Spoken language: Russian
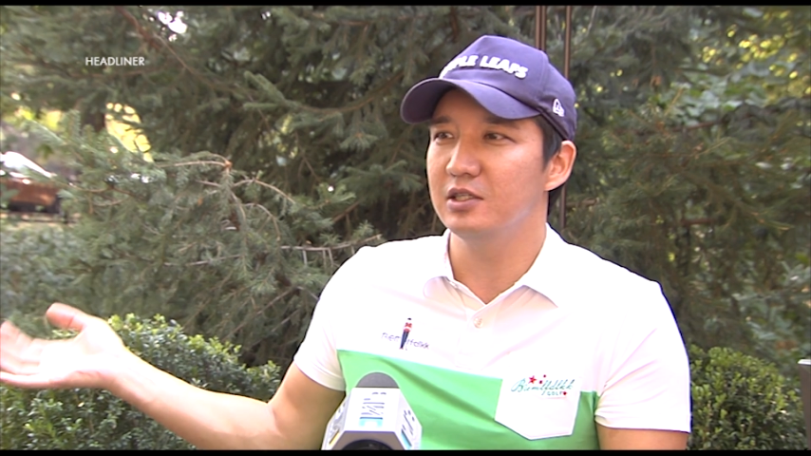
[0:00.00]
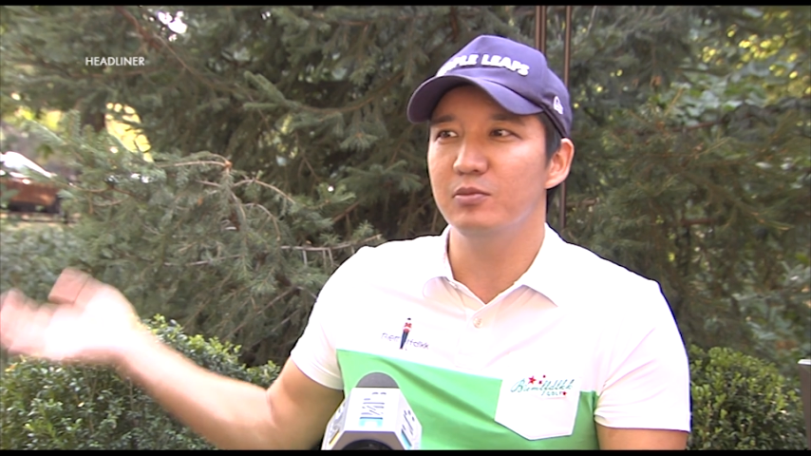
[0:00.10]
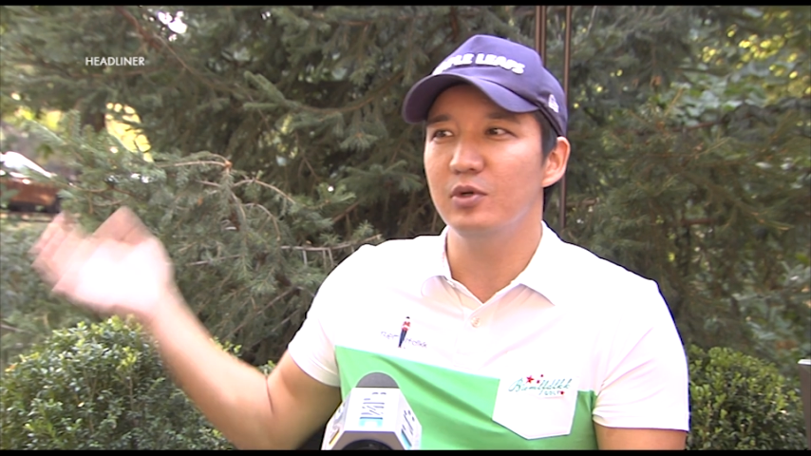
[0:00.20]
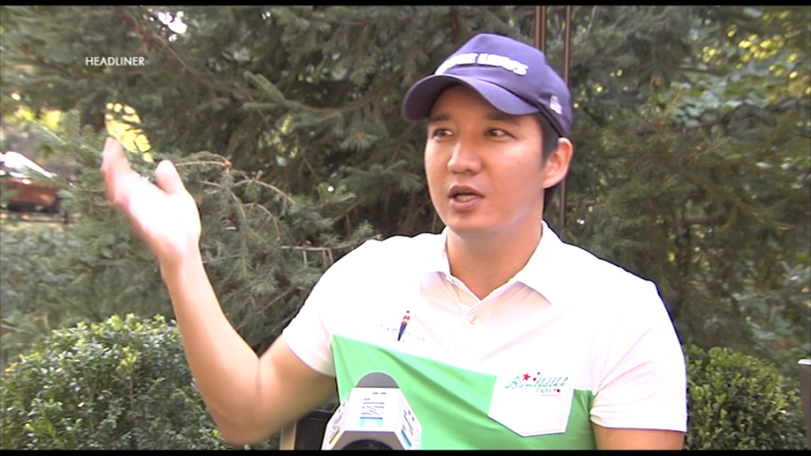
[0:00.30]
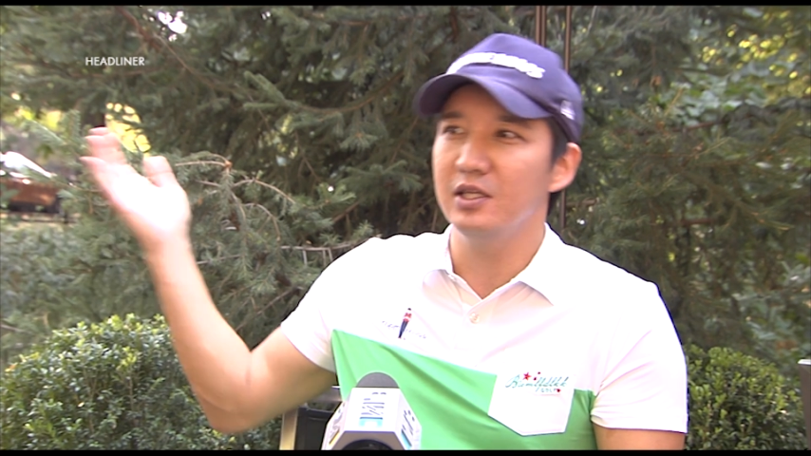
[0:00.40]

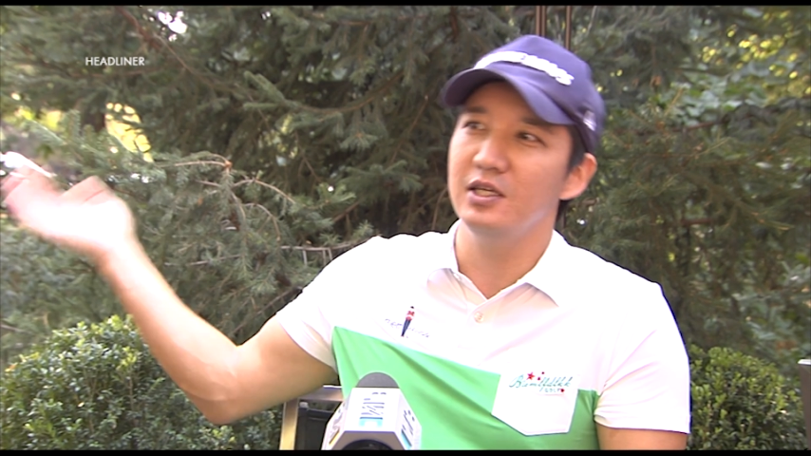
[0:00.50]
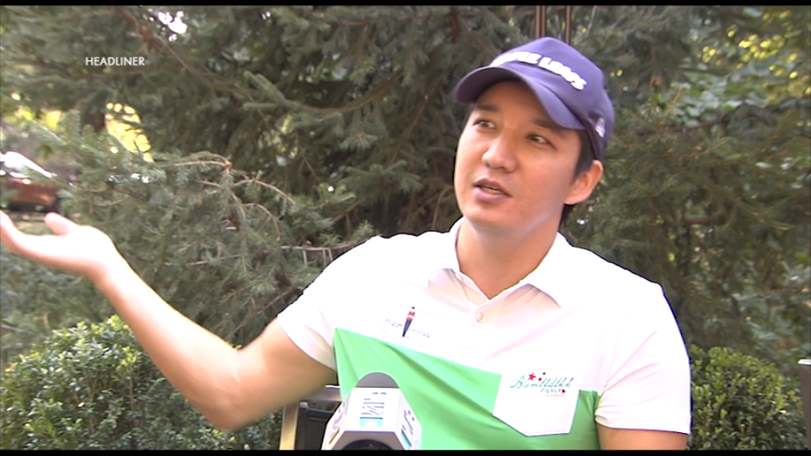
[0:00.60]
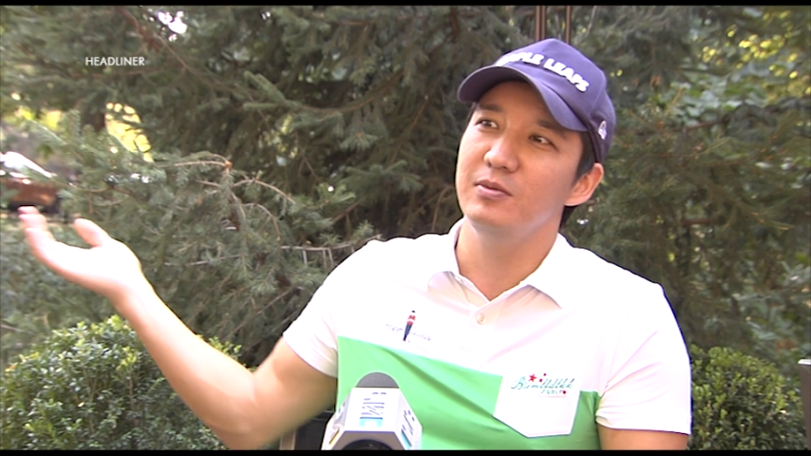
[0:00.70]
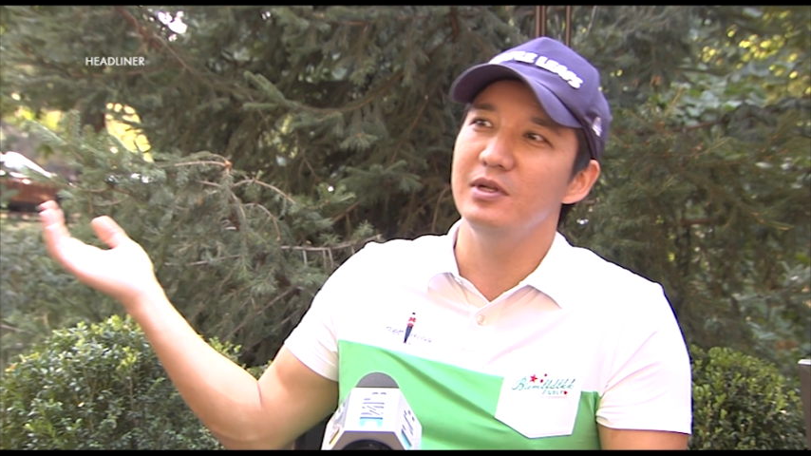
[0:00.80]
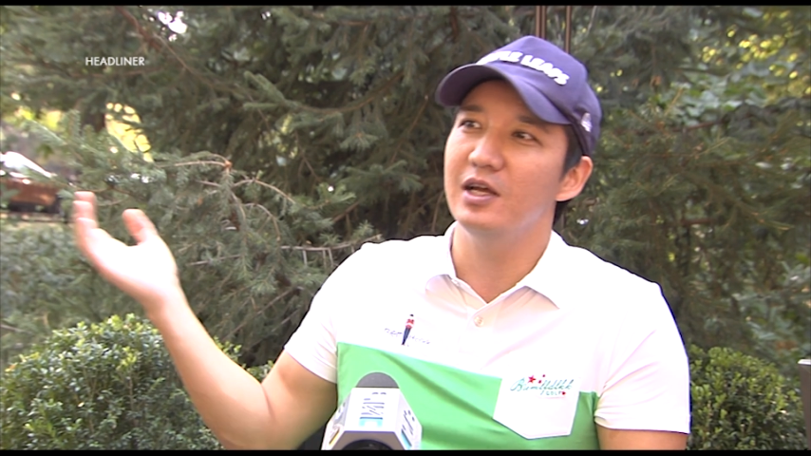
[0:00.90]
тем более они
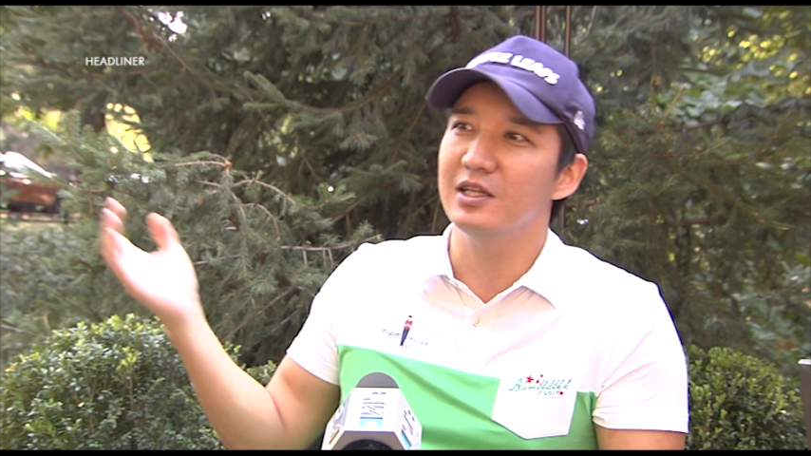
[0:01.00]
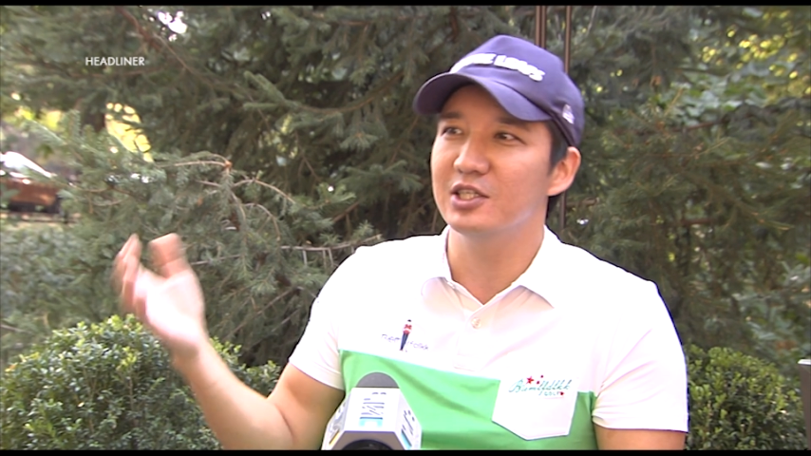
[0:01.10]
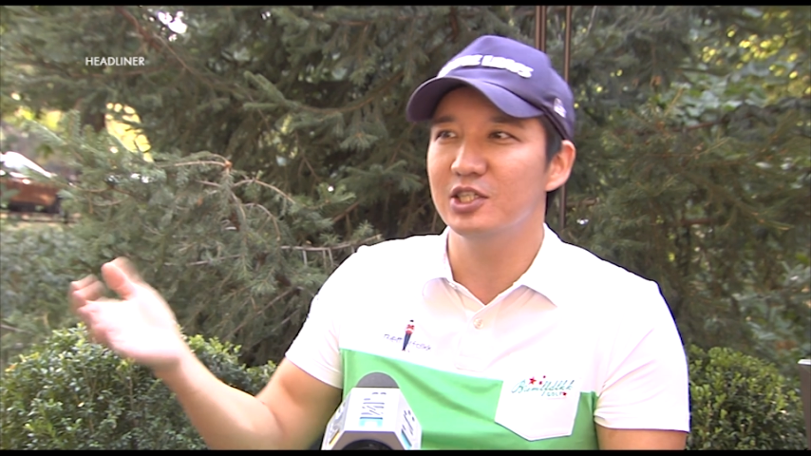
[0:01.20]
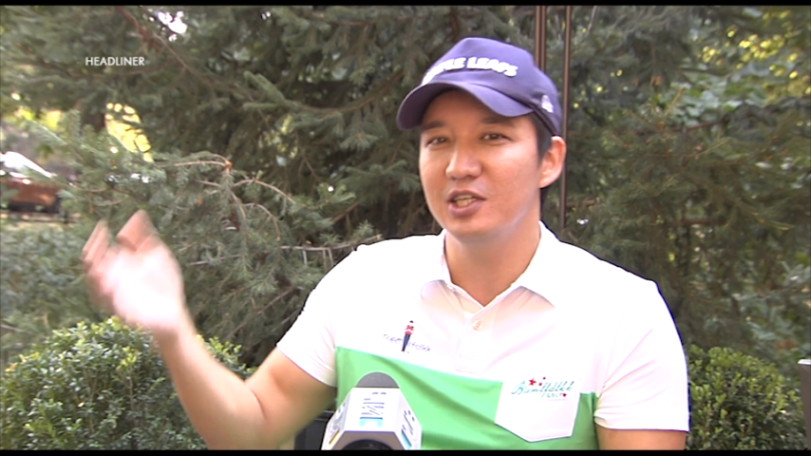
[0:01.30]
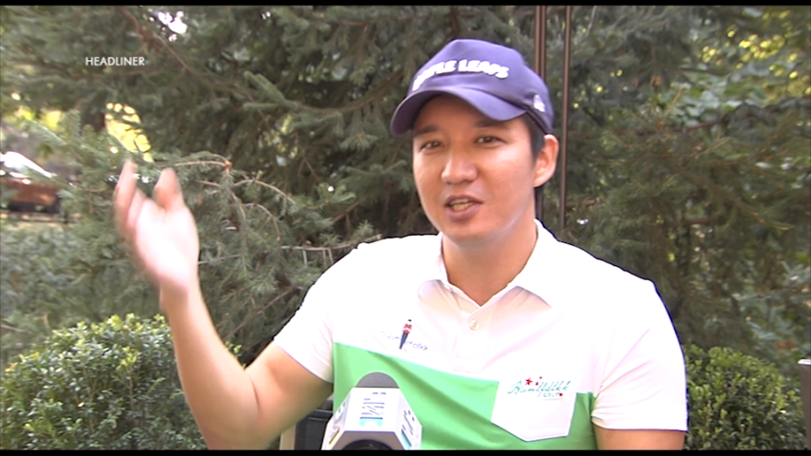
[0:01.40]
имели
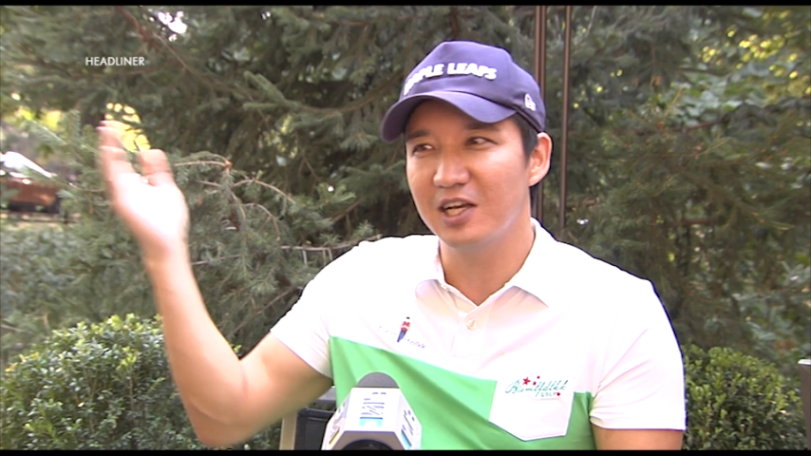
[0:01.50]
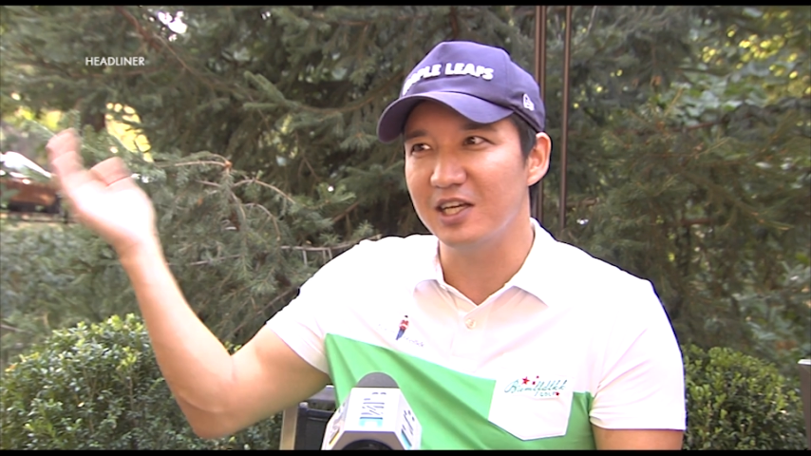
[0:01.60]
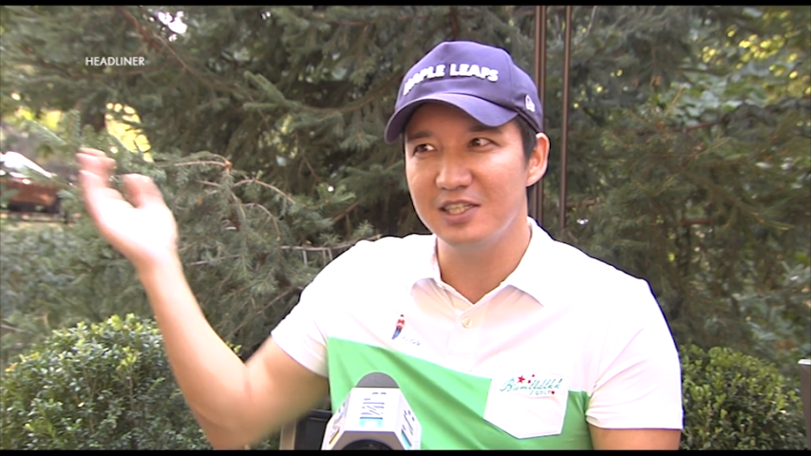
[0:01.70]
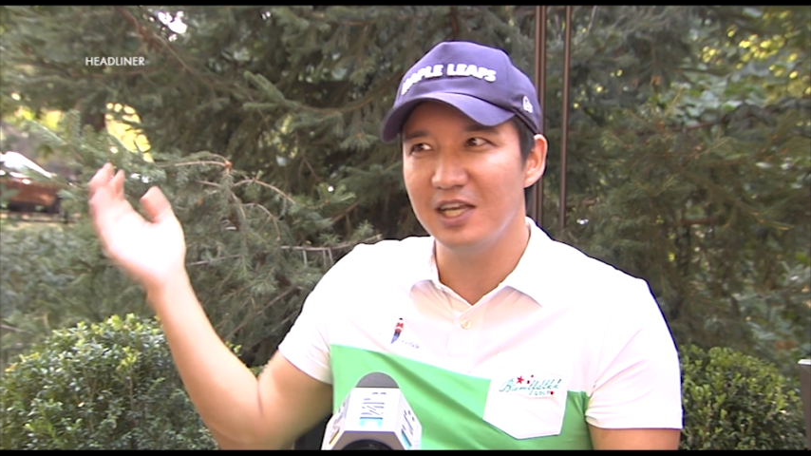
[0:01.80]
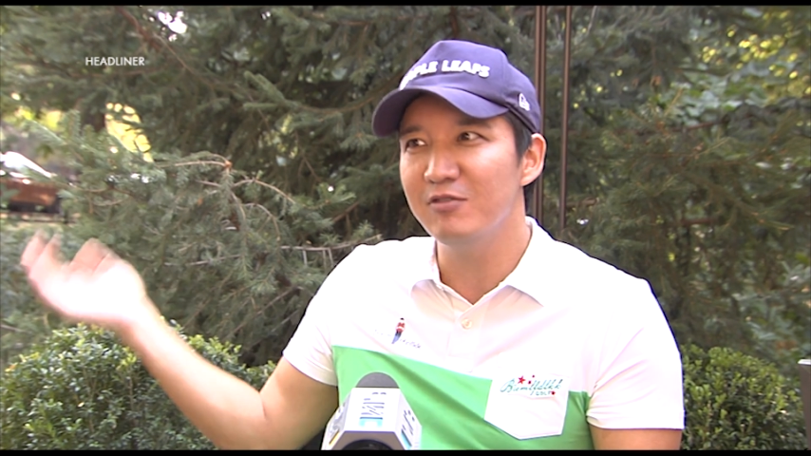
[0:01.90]
отношение к
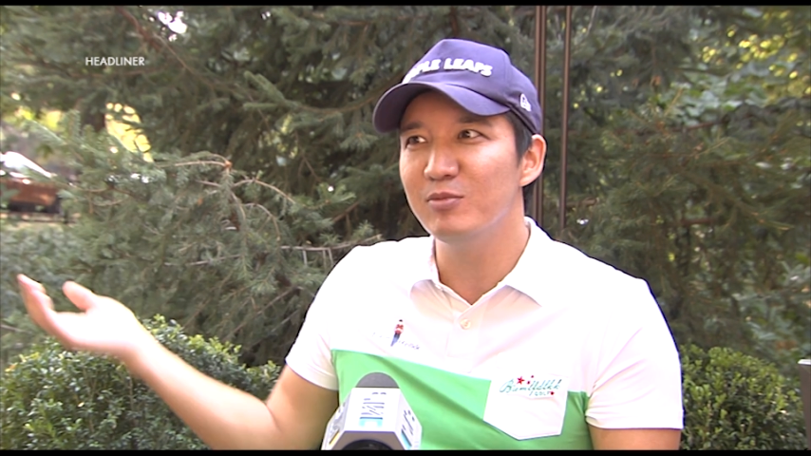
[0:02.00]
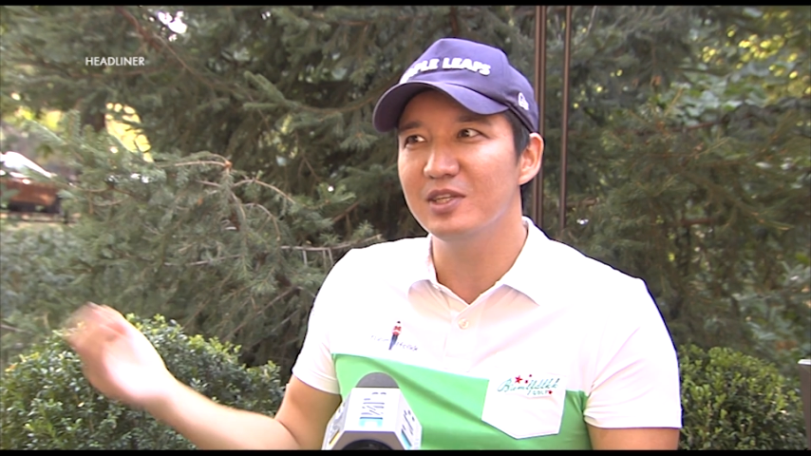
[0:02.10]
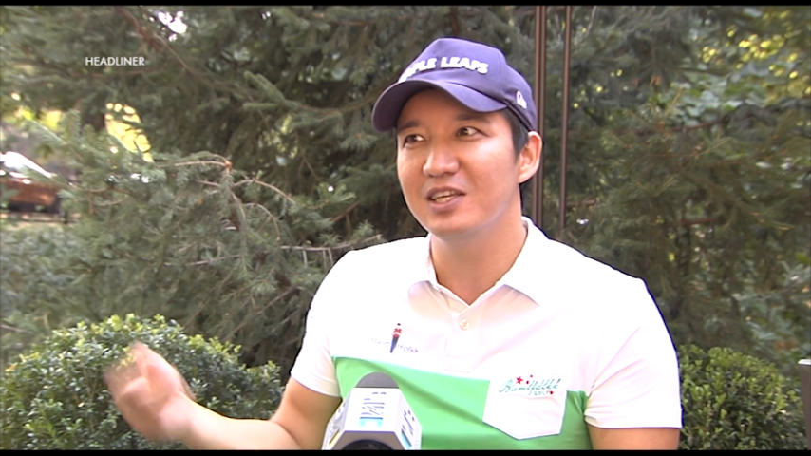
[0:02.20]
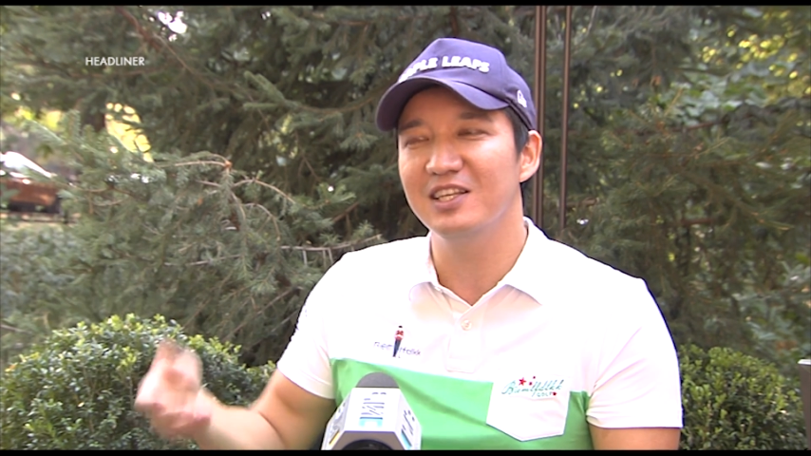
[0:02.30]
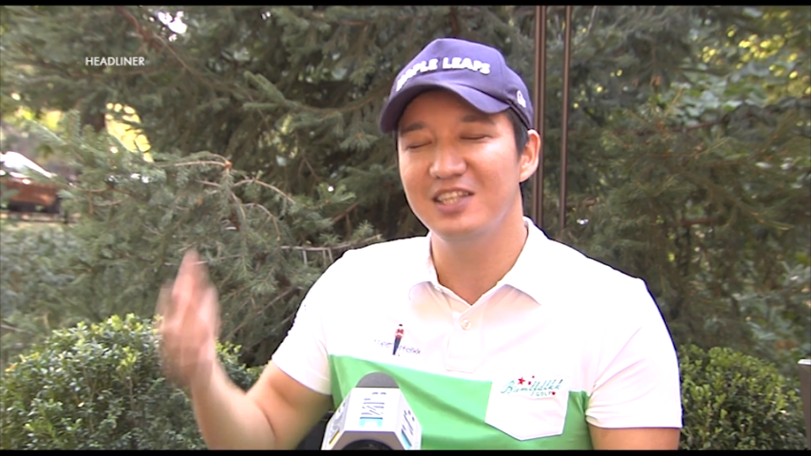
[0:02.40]
хозяевам
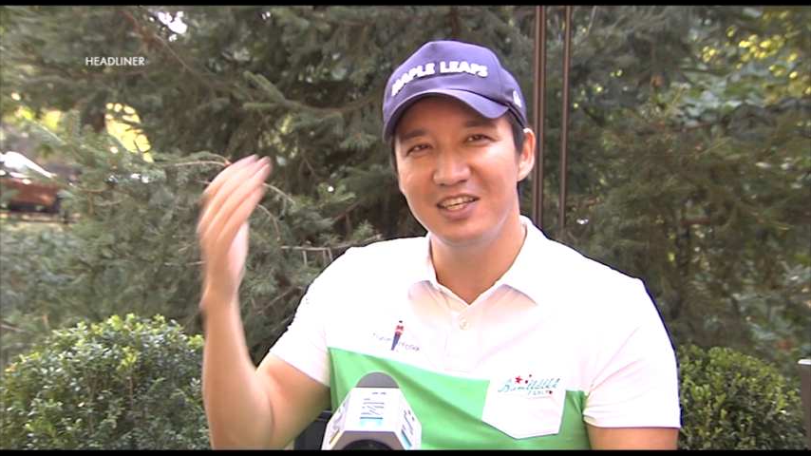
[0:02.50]
этой яхты.